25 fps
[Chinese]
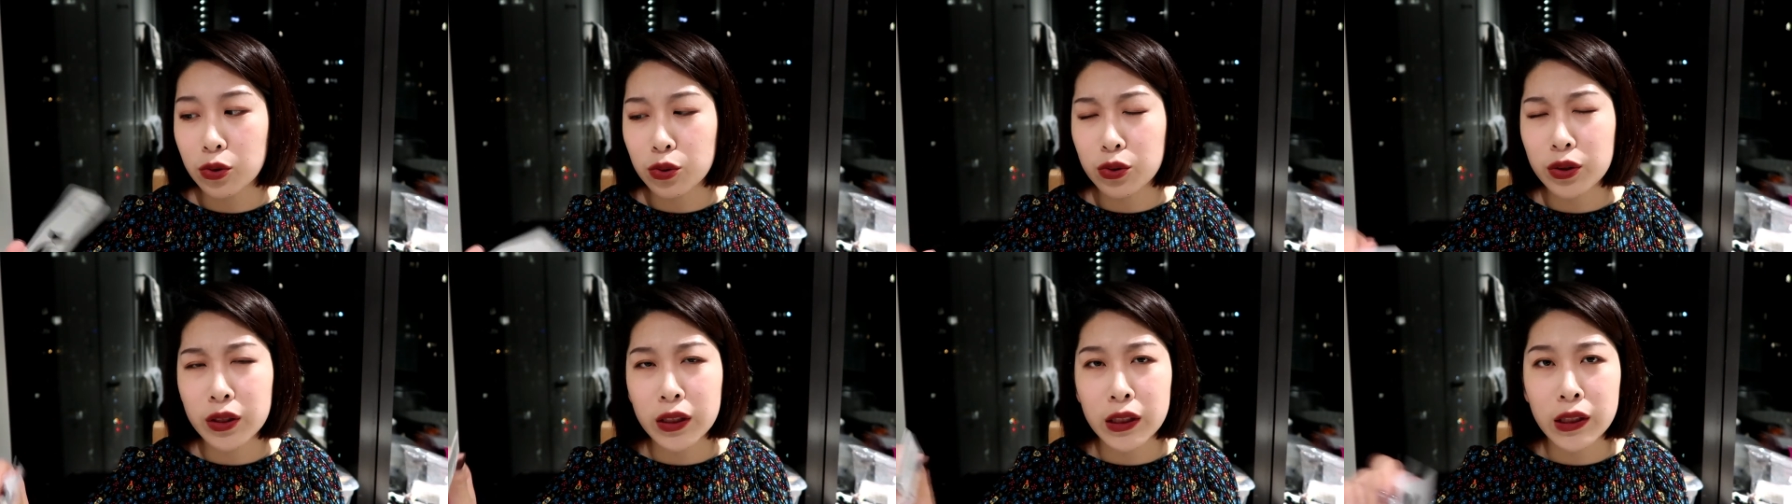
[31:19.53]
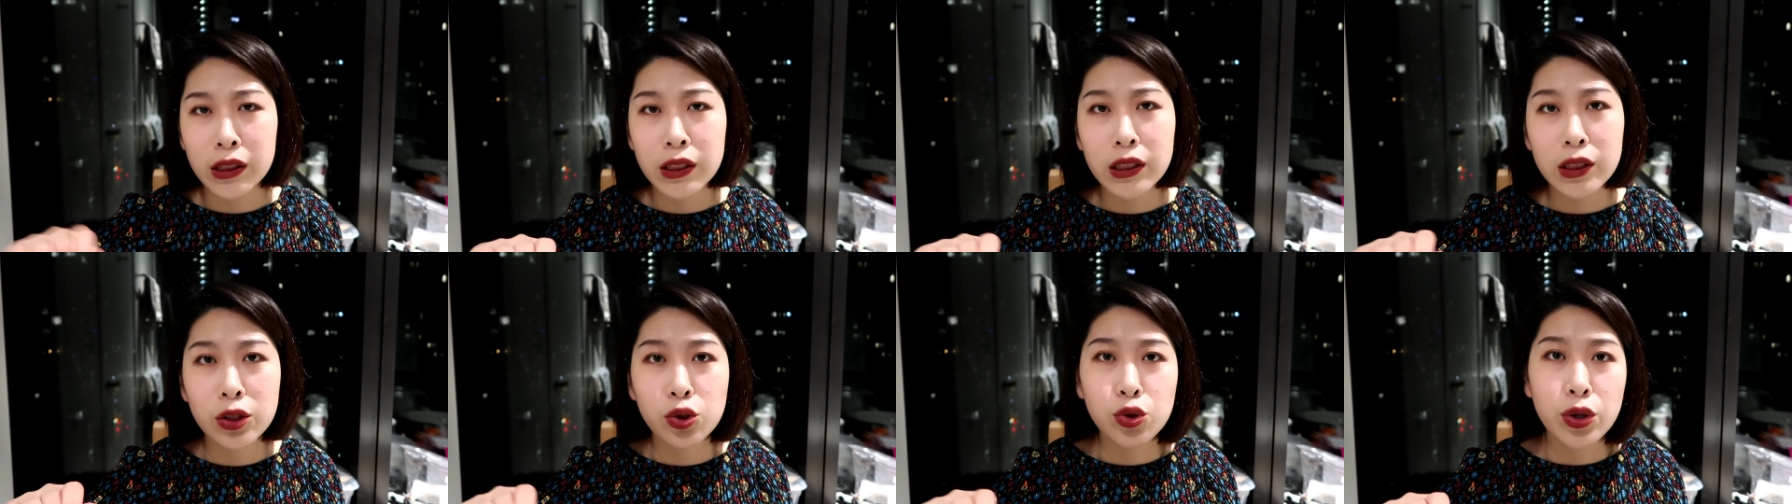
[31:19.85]
就是你
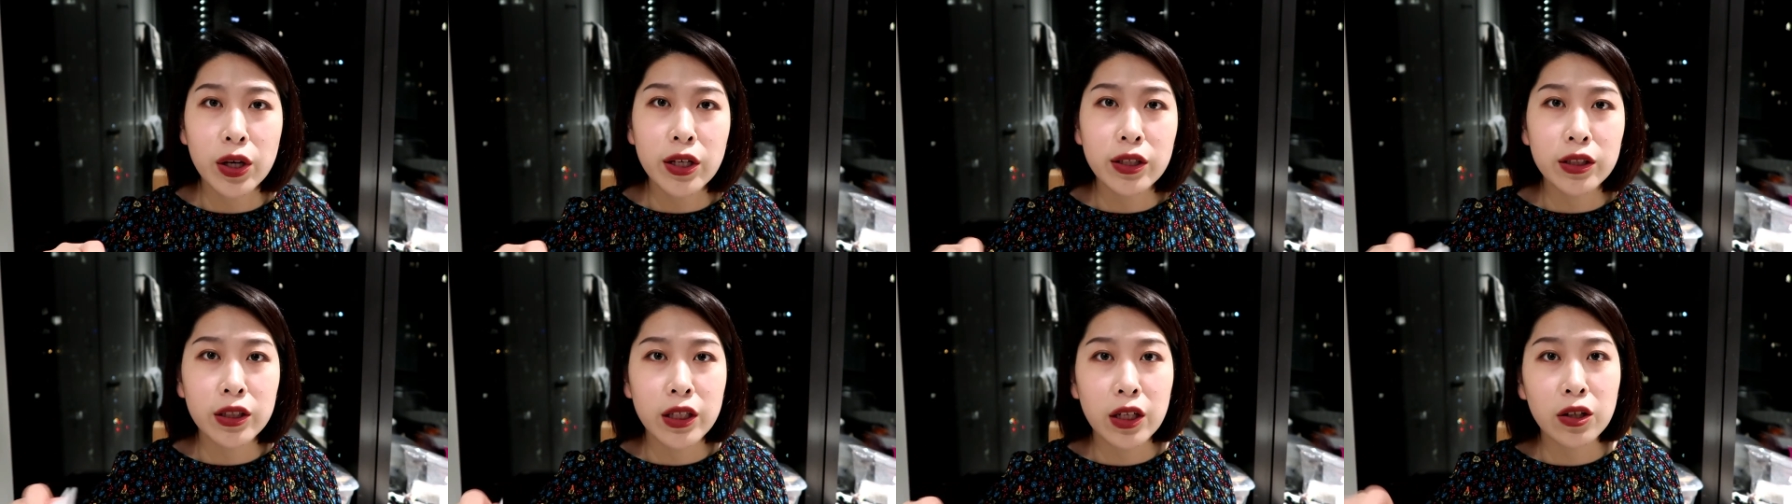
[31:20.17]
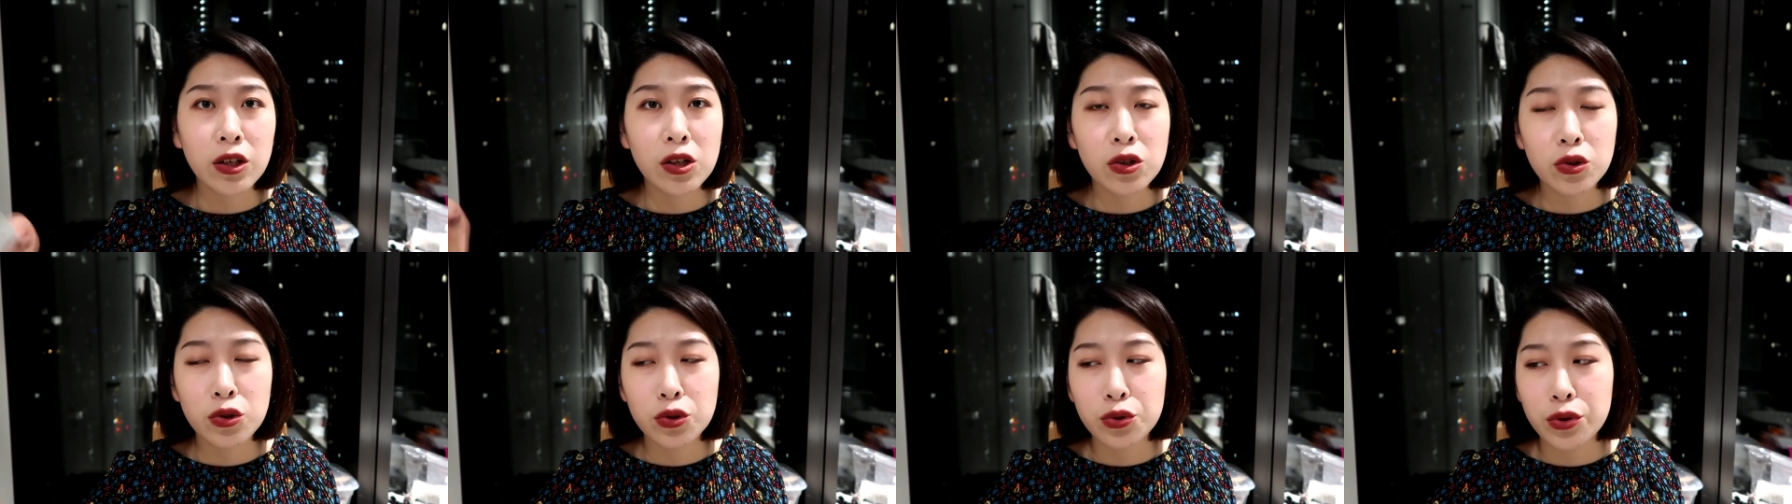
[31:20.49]
自己选结
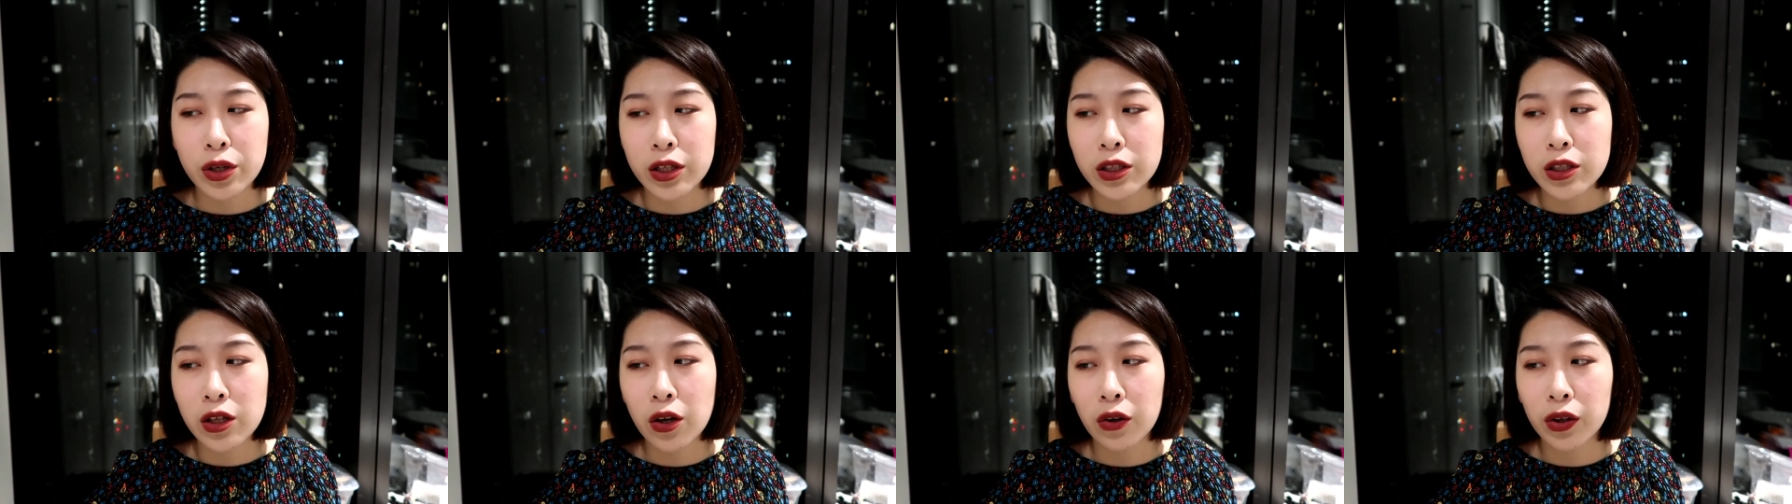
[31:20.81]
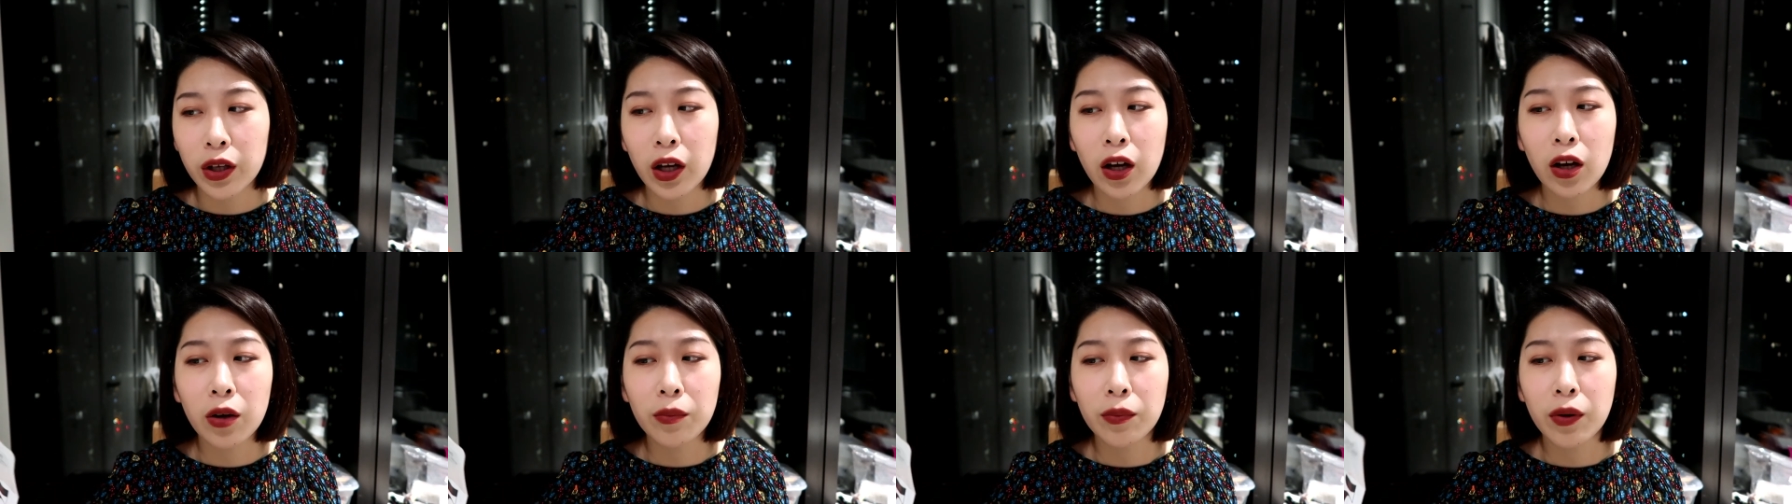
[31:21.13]
账时候选小
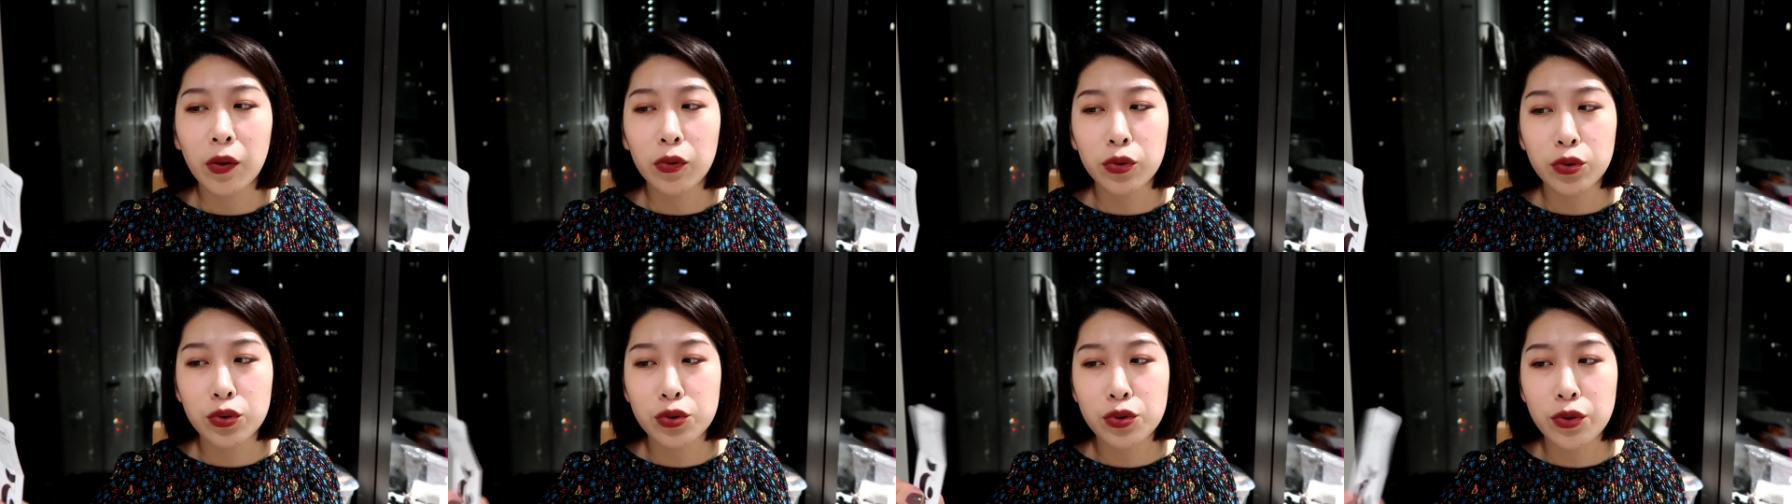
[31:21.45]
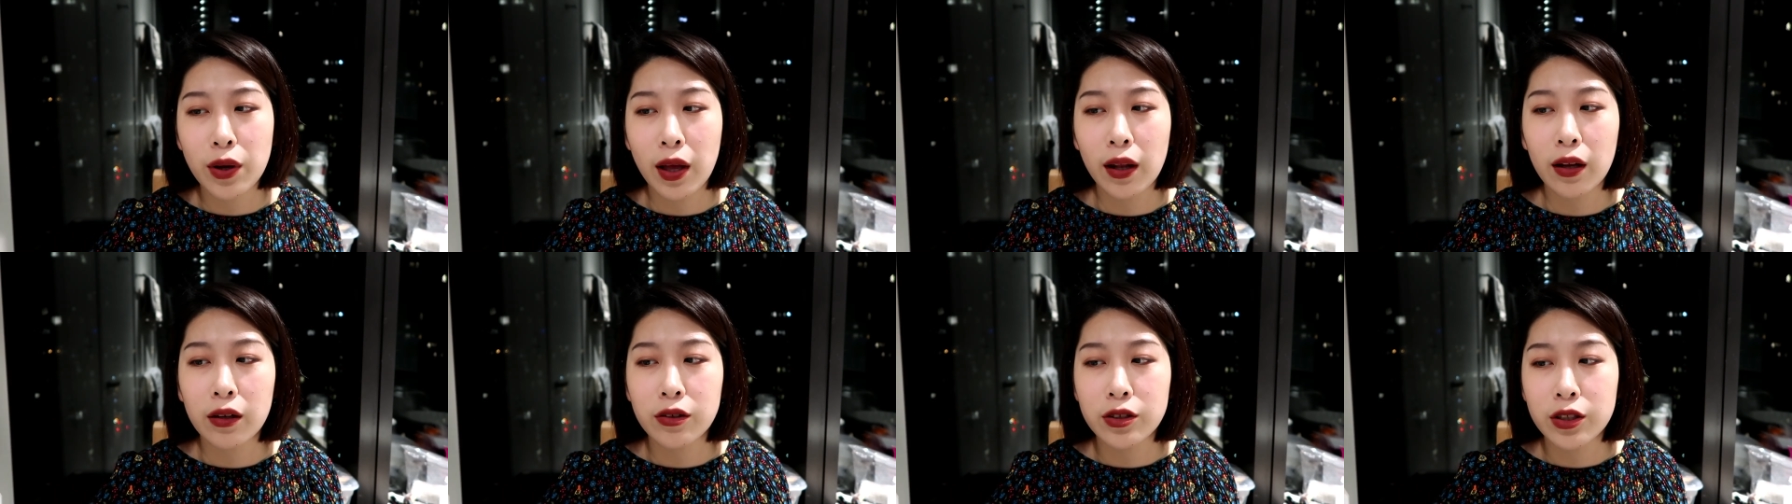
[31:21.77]
样嘛，我就
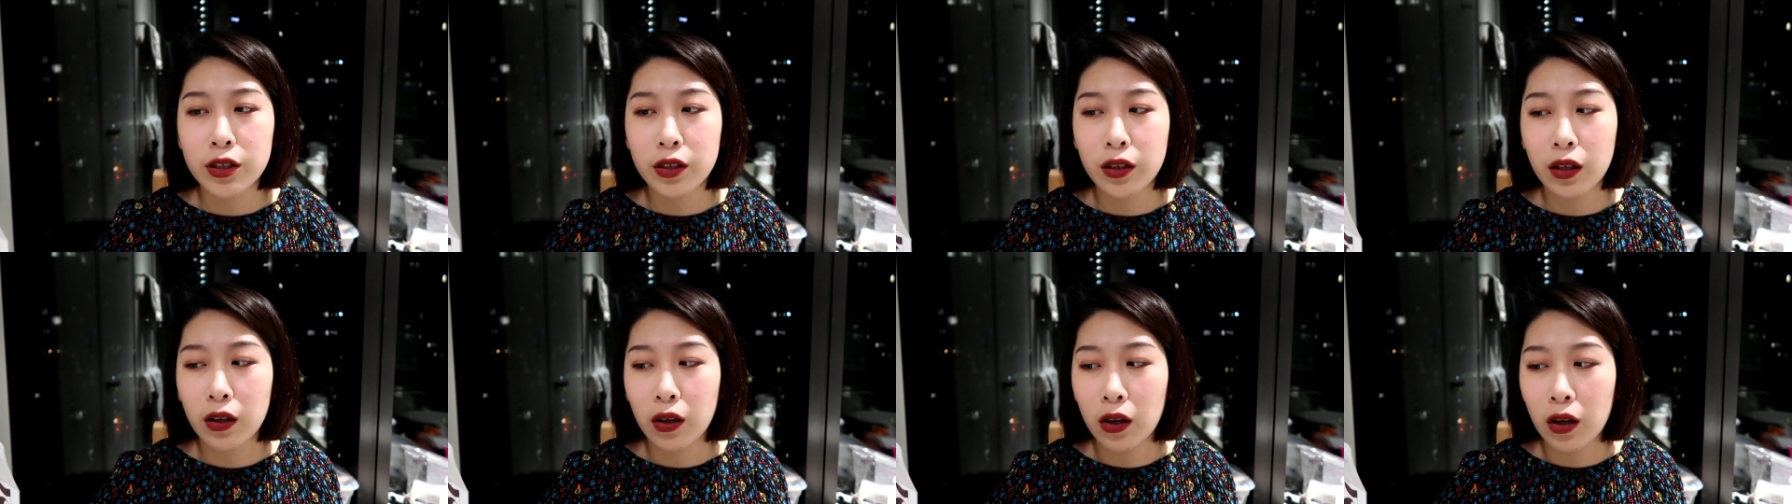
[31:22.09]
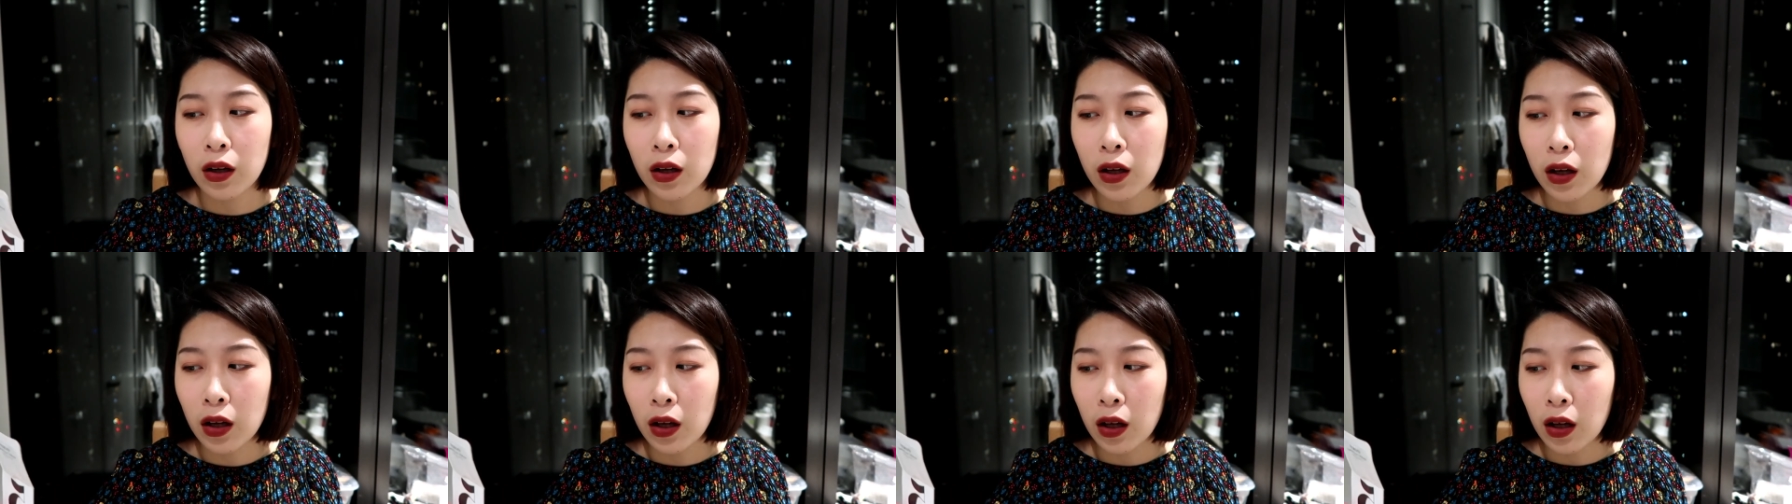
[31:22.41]
选了这个。